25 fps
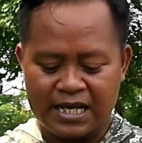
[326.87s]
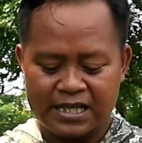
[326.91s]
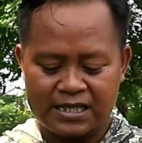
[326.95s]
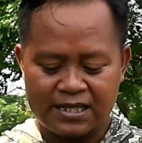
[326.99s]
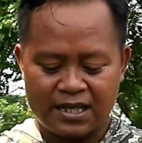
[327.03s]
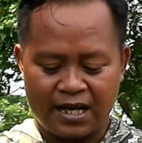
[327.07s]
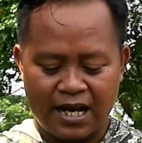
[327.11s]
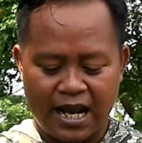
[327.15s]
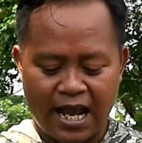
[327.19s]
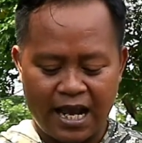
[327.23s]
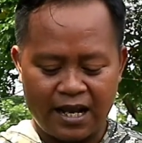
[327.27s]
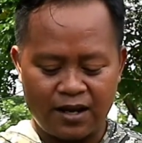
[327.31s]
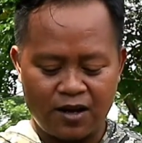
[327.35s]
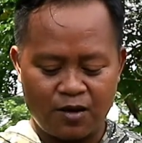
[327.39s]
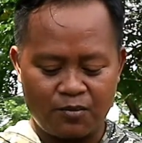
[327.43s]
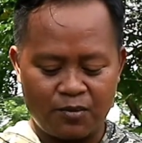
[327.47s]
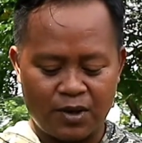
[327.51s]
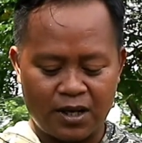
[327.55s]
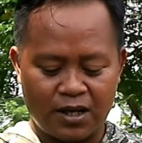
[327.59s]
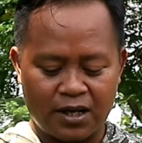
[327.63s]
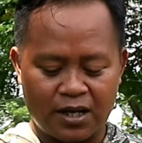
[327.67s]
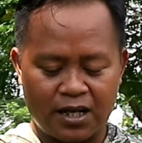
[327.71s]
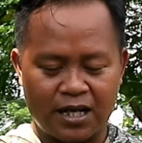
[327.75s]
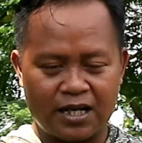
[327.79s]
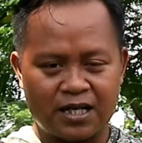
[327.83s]
Selain
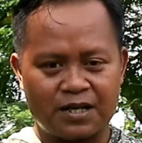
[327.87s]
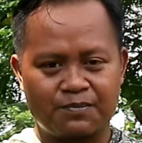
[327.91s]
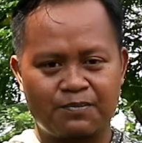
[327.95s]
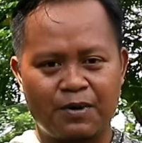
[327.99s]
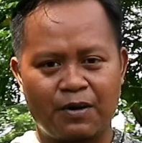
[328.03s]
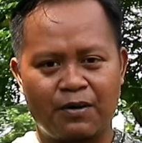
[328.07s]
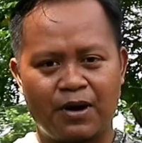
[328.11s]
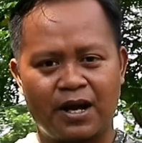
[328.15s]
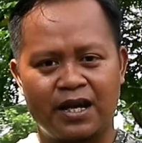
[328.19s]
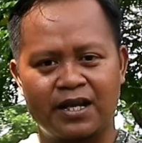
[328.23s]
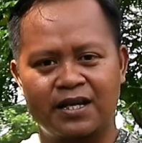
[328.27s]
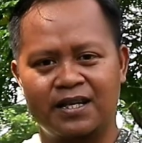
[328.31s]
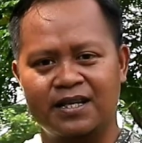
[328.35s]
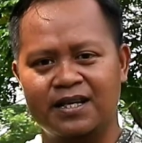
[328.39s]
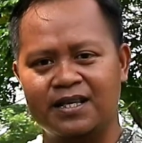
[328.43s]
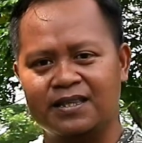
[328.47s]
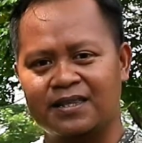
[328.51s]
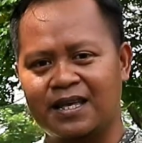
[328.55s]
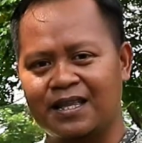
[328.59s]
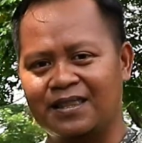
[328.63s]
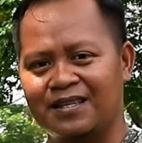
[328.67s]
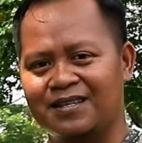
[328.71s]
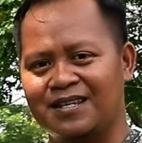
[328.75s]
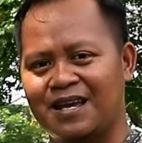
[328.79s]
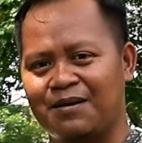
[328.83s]
nomor rekening di bawah ini
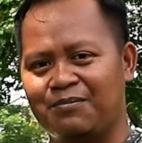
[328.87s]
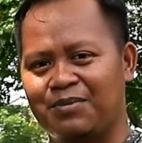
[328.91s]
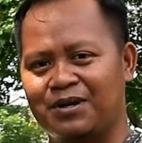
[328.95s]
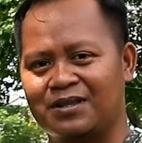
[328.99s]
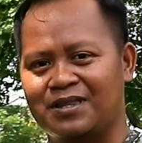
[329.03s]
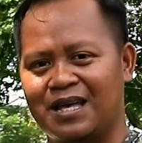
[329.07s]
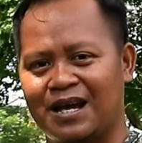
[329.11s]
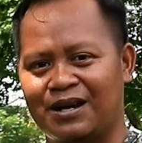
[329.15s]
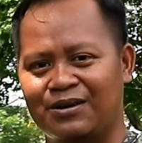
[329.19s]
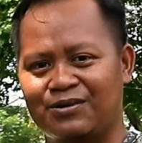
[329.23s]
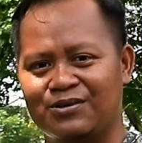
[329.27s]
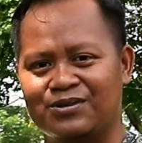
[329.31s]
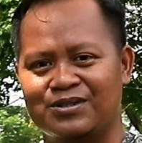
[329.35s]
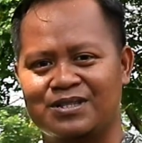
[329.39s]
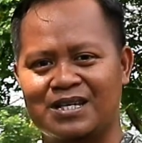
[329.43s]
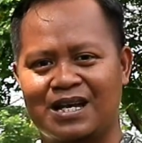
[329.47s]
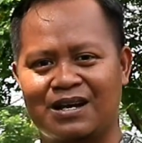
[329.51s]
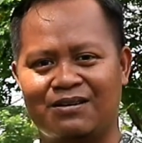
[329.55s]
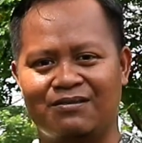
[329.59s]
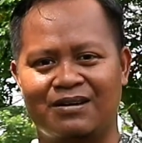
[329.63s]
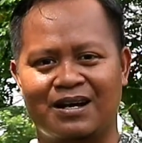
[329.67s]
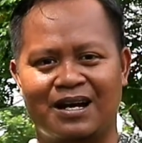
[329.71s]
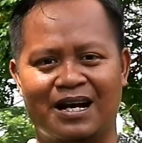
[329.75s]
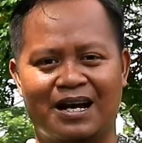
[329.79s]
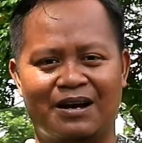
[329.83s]
kita tidak bertanggung
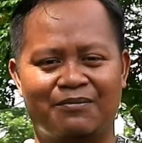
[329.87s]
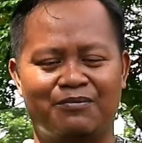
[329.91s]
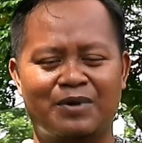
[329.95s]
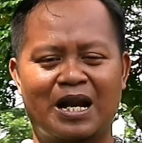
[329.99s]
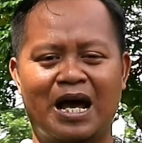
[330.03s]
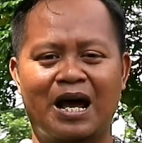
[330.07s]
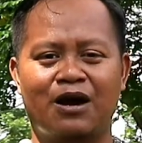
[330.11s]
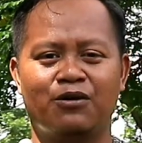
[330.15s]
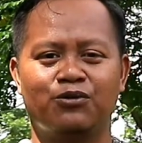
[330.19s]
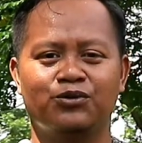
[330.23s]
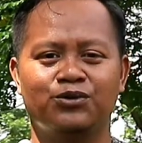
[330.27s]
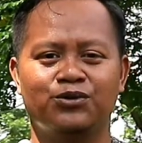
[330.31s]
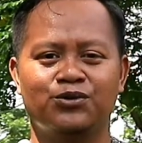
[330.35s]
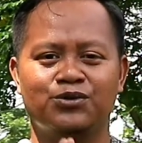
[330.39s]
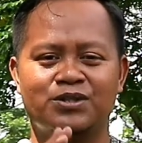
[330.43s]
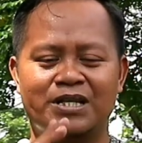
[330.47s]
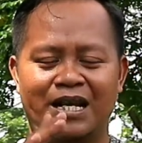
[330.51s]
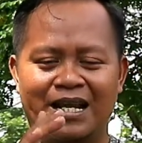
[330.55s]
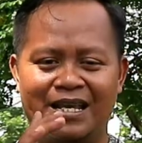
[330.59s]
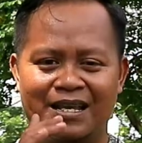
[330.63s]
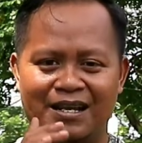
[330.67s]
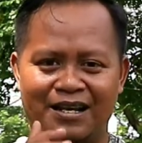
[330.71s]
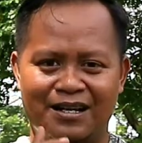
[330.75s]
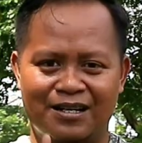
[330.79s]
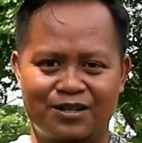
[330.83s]
jawab. Nah, untuk
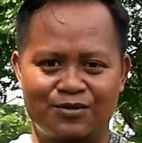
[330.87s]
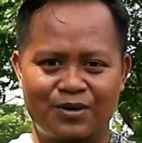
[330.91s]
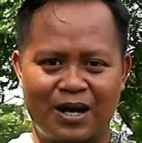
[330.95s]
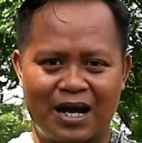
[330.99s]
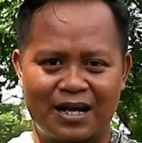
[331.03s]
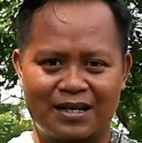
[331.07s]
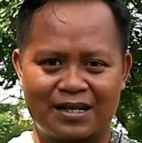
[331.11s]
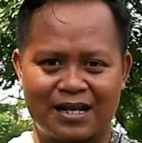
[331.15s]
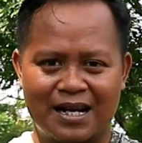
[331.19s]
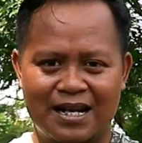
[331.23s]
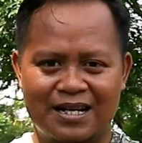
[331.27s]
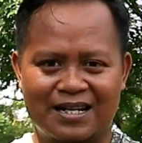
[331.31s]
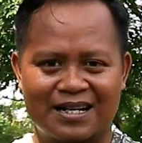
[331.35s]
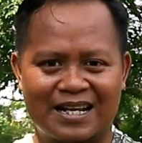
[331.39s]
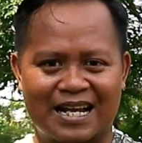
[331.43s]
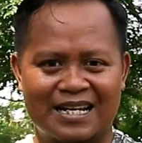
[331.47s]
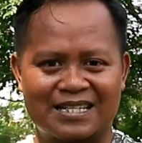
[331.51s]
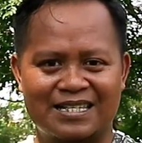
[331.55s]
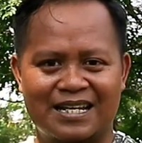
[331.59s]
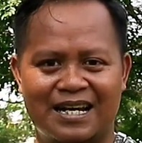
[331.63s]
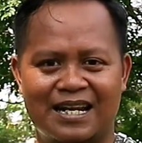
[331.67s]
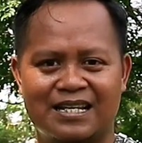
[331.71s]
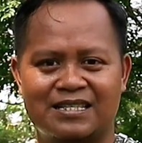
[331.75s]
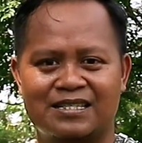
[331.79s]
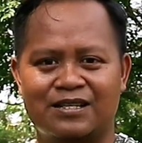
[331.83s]
cara yang kedua adalah dengan
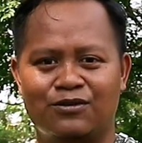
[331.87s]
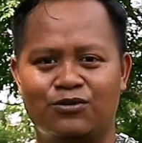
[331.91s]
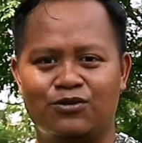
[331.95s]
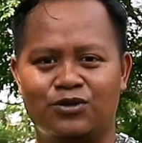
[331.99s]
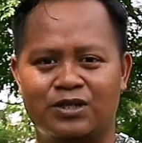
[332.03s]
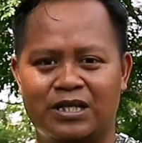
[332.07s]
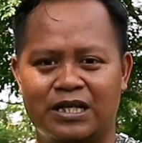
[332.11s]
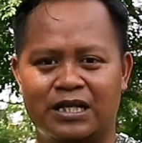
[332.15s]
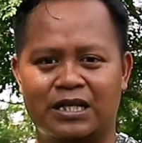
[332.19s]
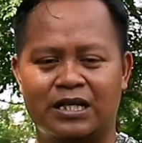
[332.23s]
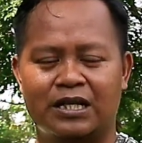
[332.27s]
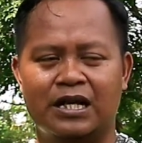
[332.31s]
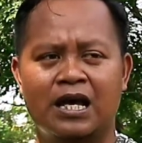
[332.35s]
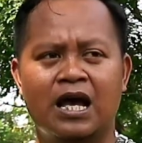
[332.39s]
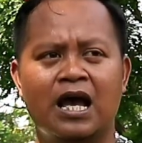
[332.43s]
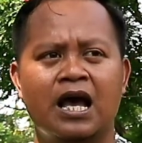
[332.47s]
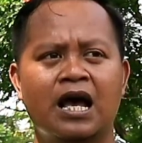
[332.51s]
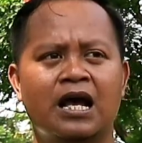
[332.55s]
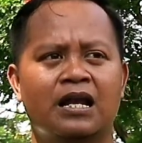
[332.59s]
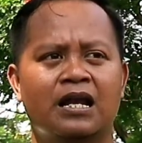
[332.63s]
cara COD.